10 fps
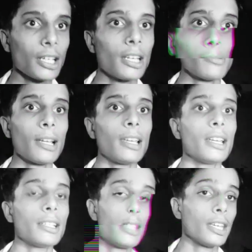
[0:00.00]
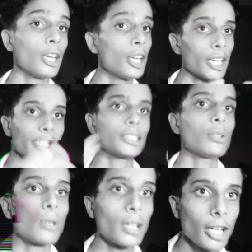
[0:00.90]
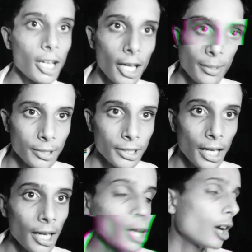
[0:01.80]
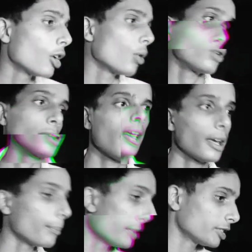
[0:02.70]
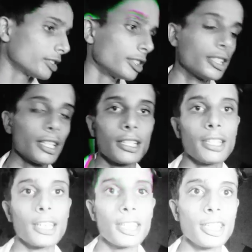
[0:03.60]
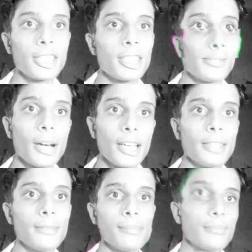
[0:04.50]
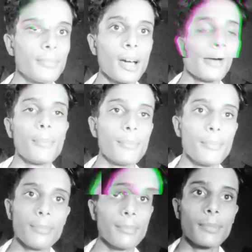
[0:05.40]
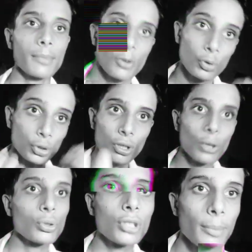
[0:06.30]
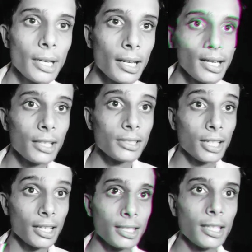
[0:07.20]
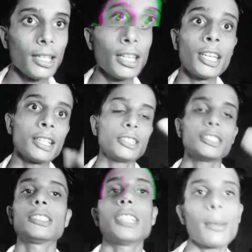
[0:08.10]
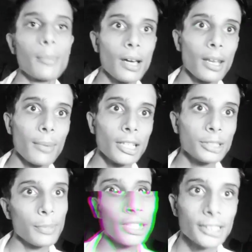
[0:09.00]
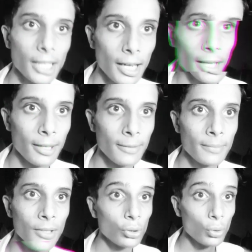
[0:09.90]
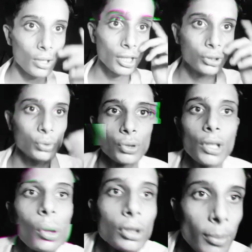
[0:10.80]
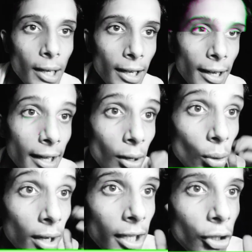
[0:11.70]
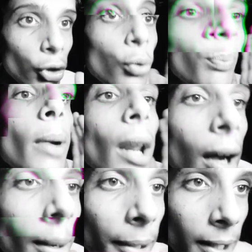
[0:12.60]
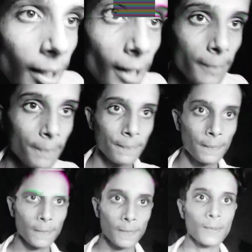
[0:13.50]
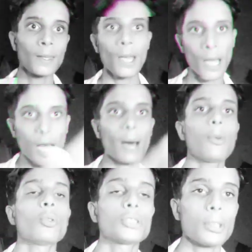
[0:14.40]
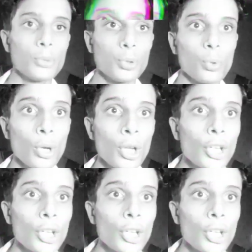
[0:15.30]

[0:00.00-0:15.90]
करने वाले रहते हैं ऐसे ही उनका घर भी था उनने परिस्थितियाँ देखी कि भाई हम कुछ ना कुछ हमें करना चाहिए जिससे हमारे पास पैसा आए तो उनने सोचा और दिमाग लगाया उनने यूट्यूब पर काम किया आप लोग समझो